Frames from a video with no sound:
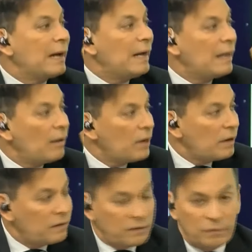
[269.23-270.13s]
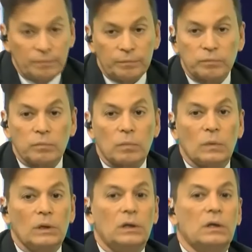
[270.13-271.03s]
Cada vez
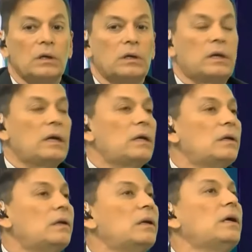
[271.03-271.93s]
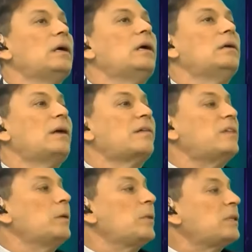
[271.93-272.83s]
que
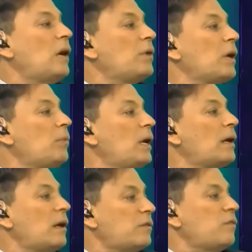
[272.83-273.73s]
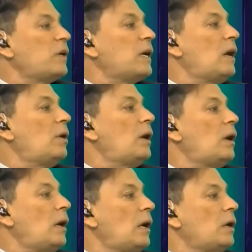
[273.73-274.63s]
Nací estaba en MLE, clasificaba
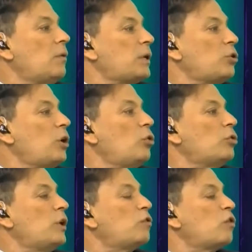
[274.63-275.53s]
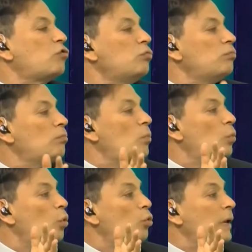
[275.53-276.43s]
a la Libertadores, no. Y eso es
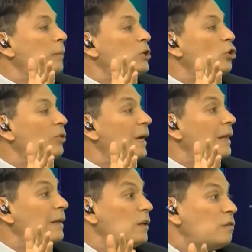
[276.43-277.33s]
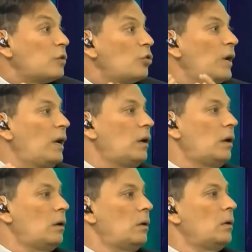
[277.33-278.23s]
una millonada adicional.
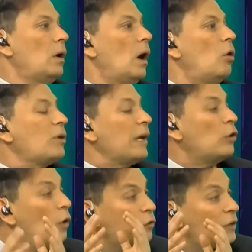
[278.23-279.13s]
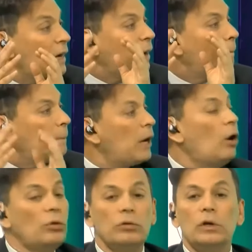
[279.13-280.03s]
por supuesto. Aunque no sea
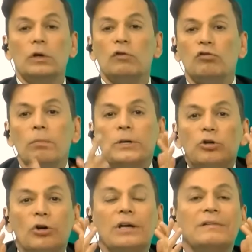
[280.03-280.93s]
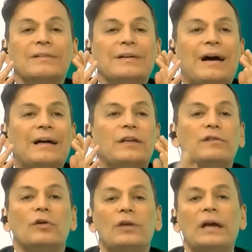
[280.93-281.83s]
campeón, son millones
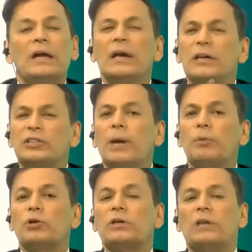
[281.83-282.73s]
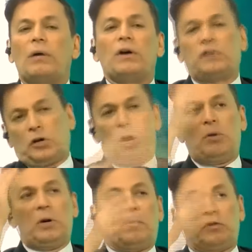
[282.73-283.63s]
adicionales. Y el protestaba. Dice,
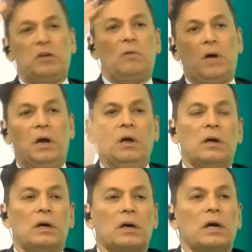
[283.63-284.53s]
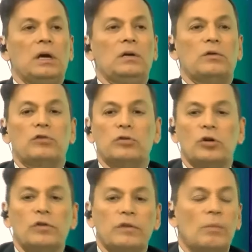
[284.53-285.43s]
¿cómo es posible que nosotros
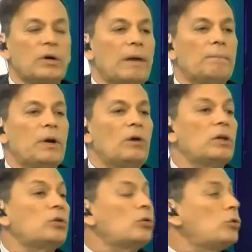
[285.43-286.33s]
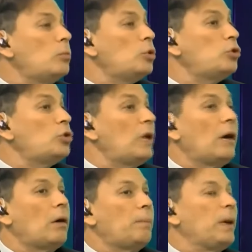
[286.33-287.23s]
no seamos campeones? Todo, el mundo
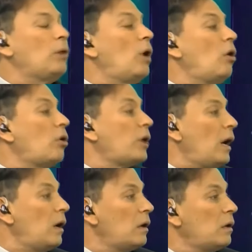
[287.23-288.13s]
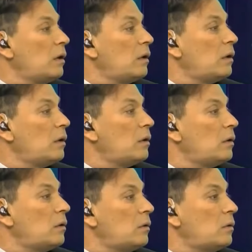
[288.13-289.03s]
lloraba, pero ahora... Antes se pedía
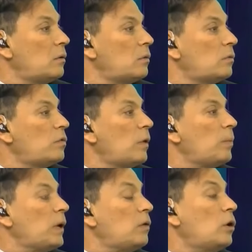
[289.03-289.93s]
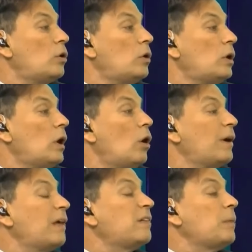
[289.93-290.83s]
ser campeón, ahora ni siquiera se, clasifica, no.
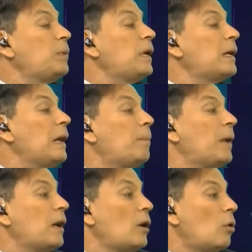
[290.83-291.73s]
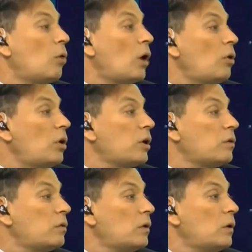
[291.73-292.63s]
Ahora se pide que les paguen a los
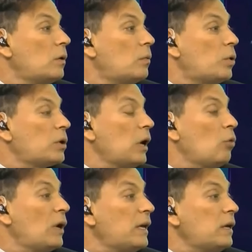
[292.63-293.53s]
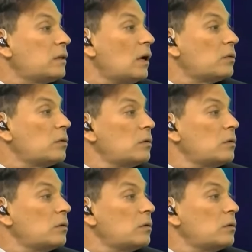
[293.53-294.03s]
jugadores. Ahora, Gisela... Porque huelguistas.